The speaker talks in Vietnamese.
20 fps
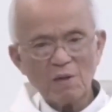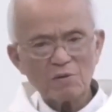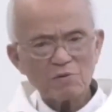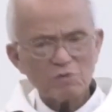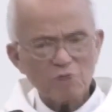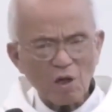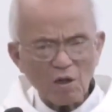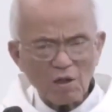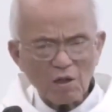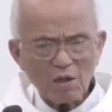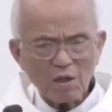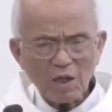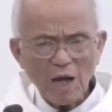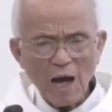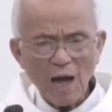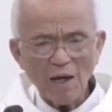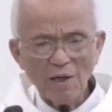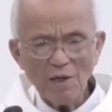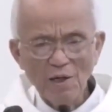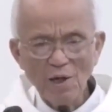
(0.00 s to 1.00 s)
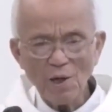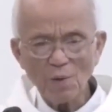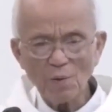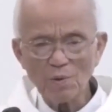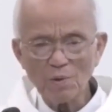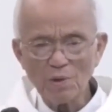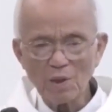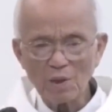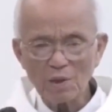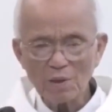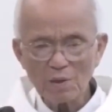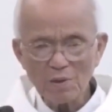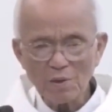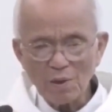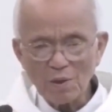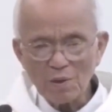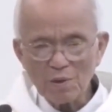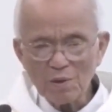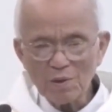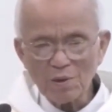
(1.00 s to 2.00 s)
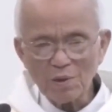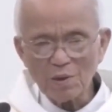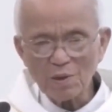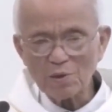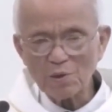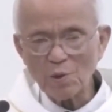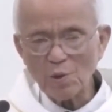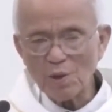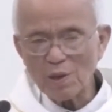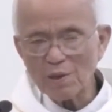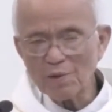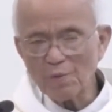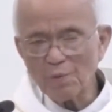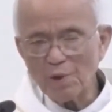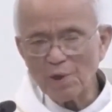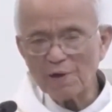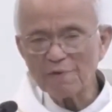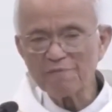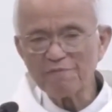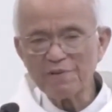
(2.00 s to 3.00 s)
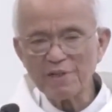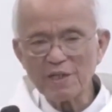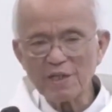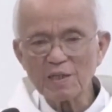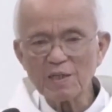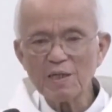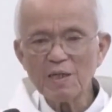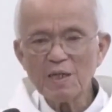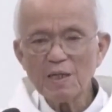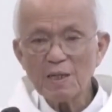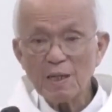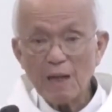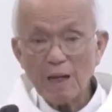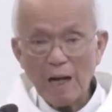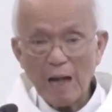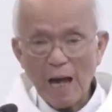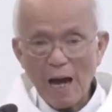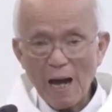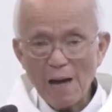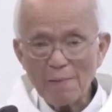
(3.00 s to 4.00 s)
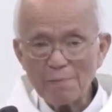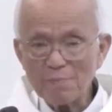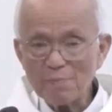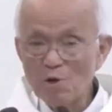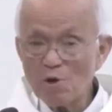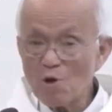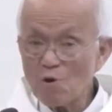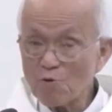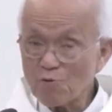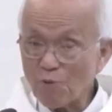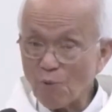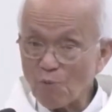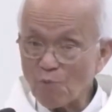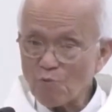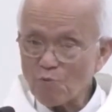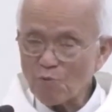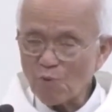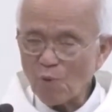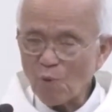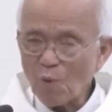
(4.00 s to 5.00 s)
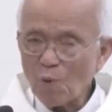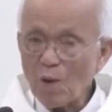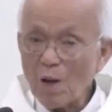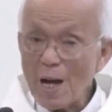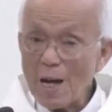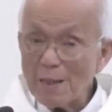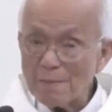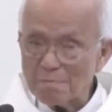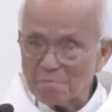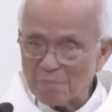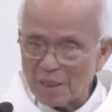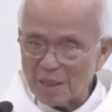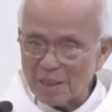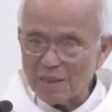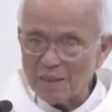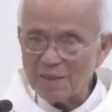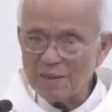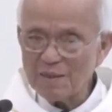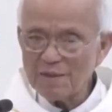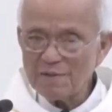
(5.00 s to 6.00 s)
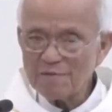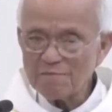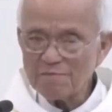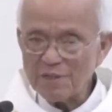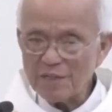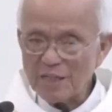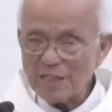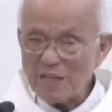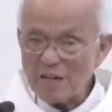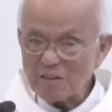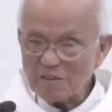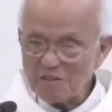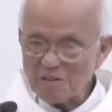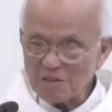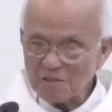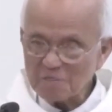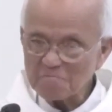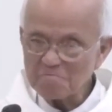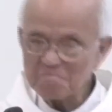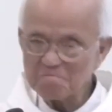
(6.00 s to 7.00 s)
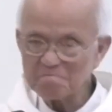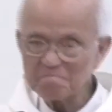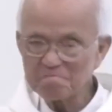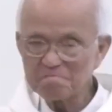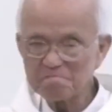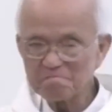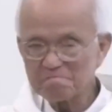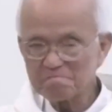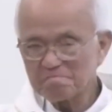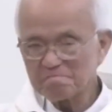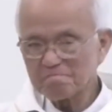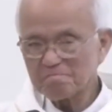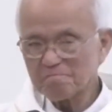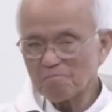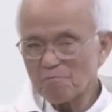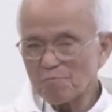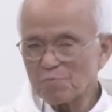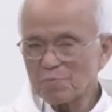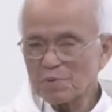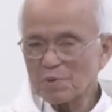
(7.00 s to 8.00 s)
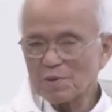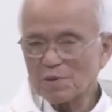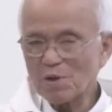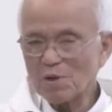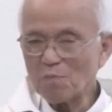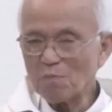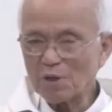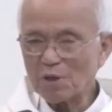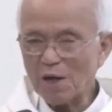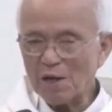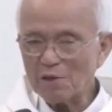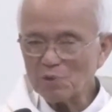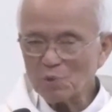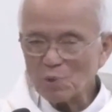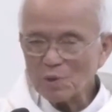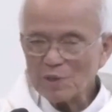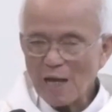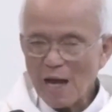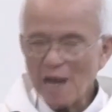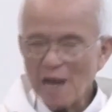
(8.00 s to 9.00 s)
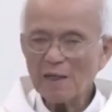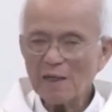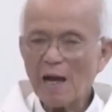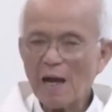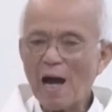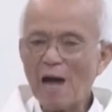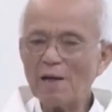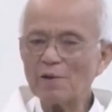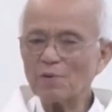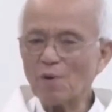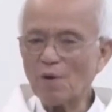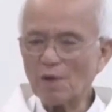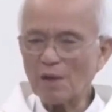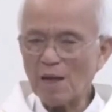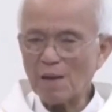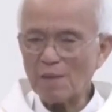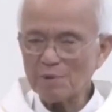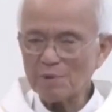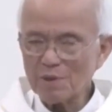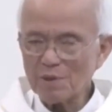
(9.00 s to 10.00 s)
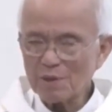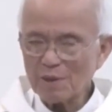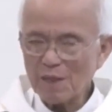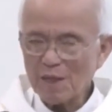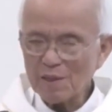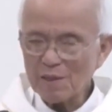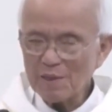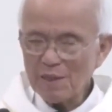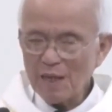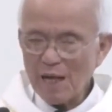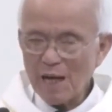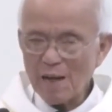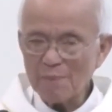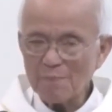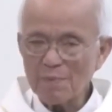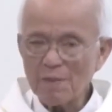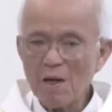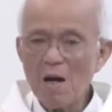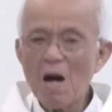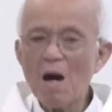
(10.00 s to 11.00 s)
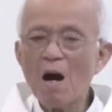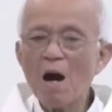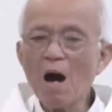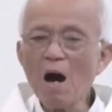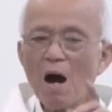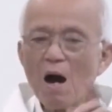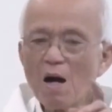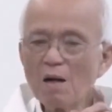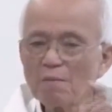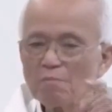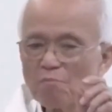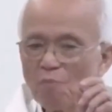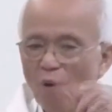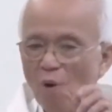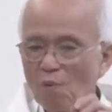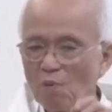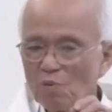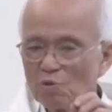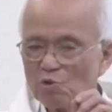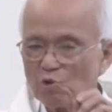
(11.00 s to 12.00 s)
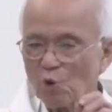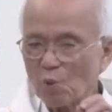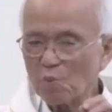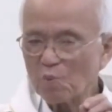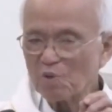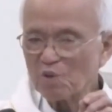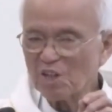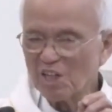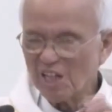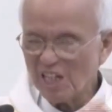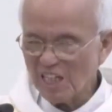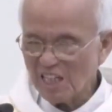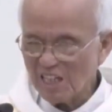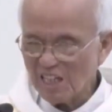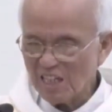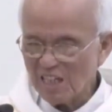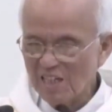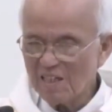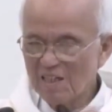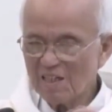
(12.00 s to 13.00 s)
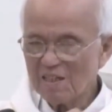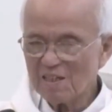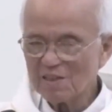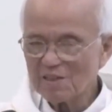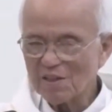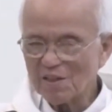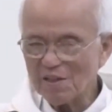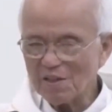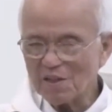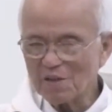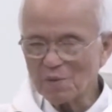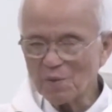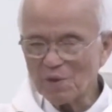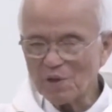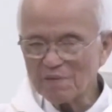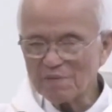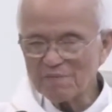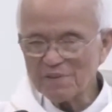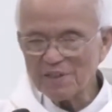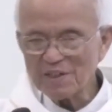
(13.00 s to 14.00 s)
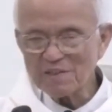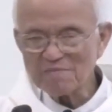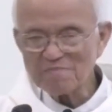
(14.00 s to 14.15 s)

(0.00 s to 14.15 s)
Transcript: tất cả đều được những người thiện nguyện viên làm phục vụ hết mình vì đất nước không kể tuổi tác, ai còn làm được là đi làm hơn bốn chục nghìn thiện nguyện viên.